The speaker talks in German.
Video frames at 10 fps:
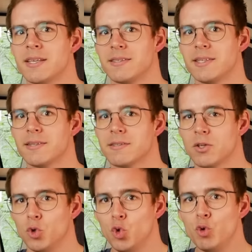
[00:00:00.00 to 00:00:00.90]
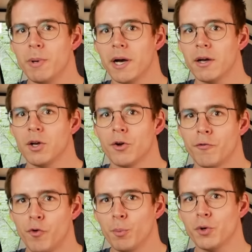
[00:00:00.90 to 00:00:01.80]
sind es über
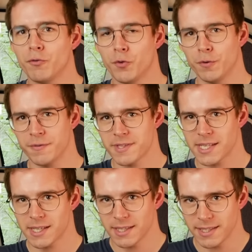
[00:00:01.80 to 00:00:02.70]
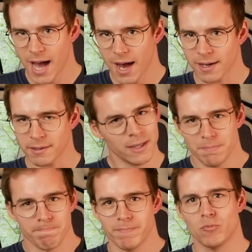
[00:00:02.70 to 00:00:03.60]
55 Jahre
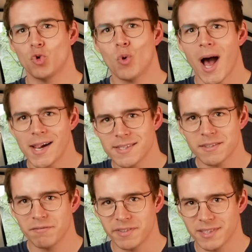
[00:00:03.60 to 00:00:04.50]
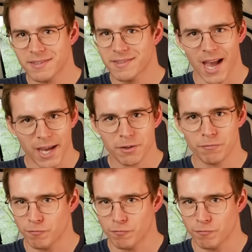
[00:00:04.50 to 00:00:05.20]
so alt wird kein